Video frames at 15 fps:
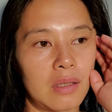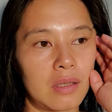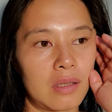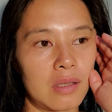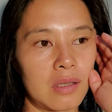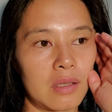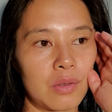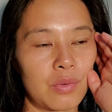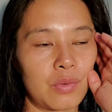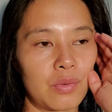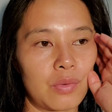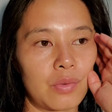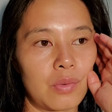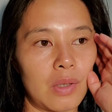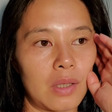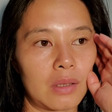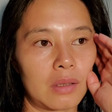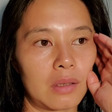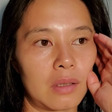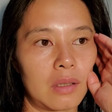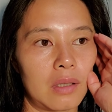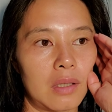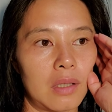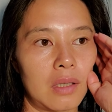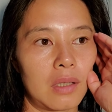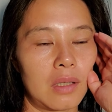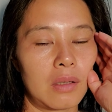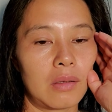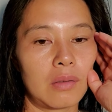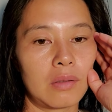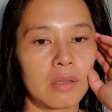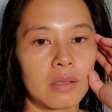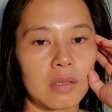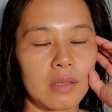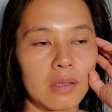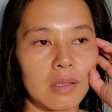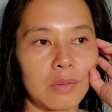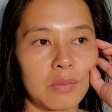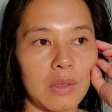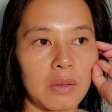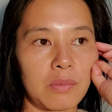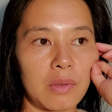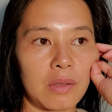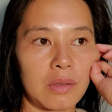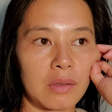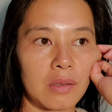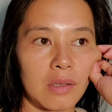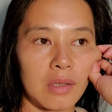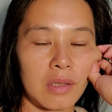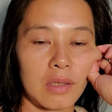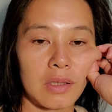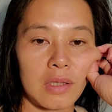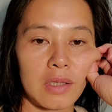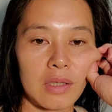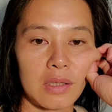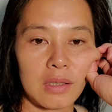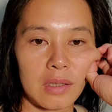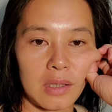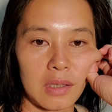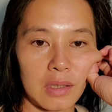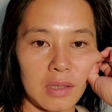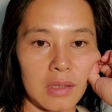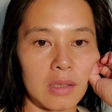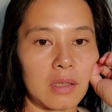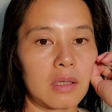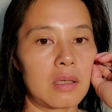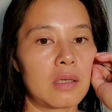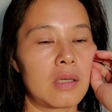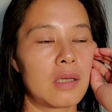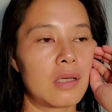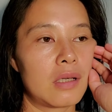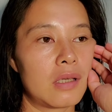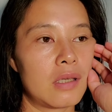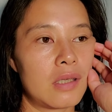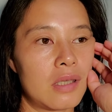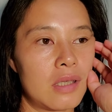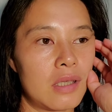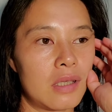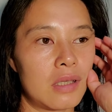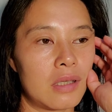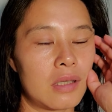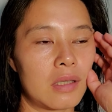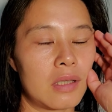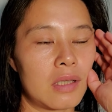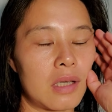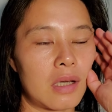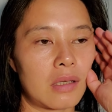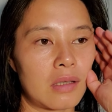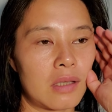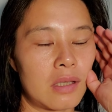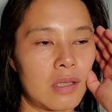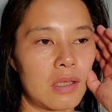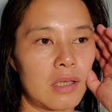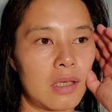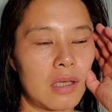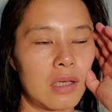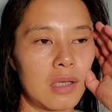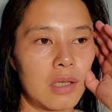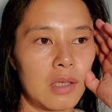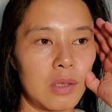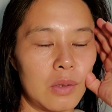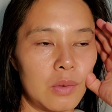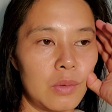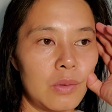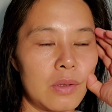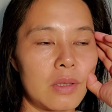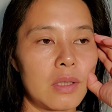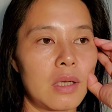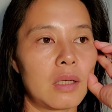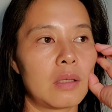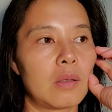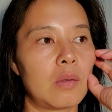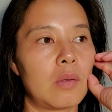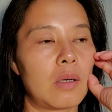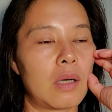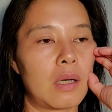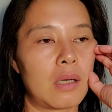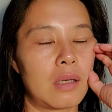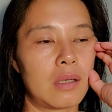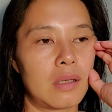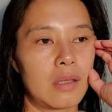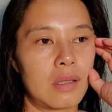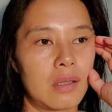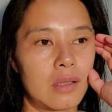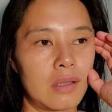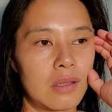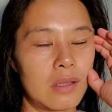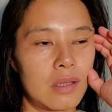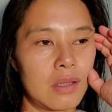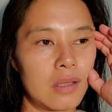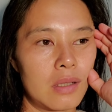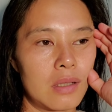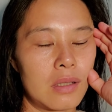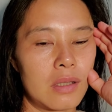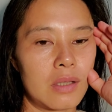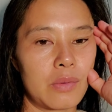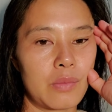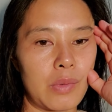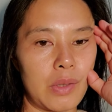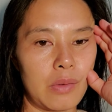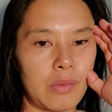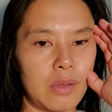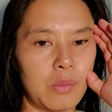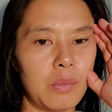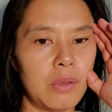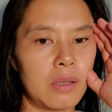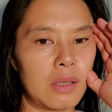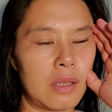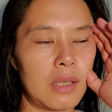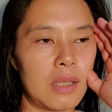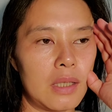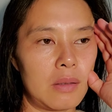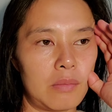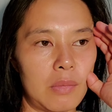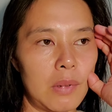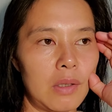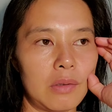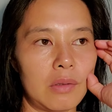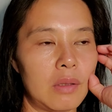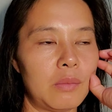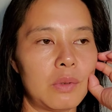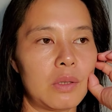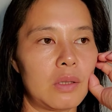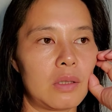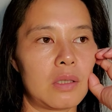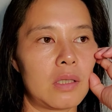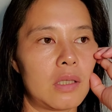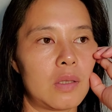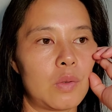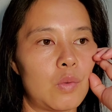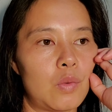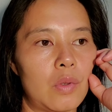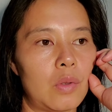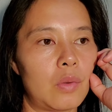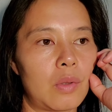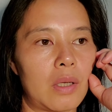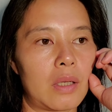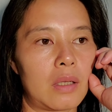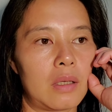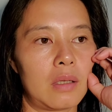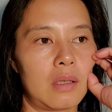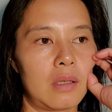的，是虚妄的。然后你自己慢慢以那个跟性相契。如果这样的话，其实心没有那么的利，没有那么的决断。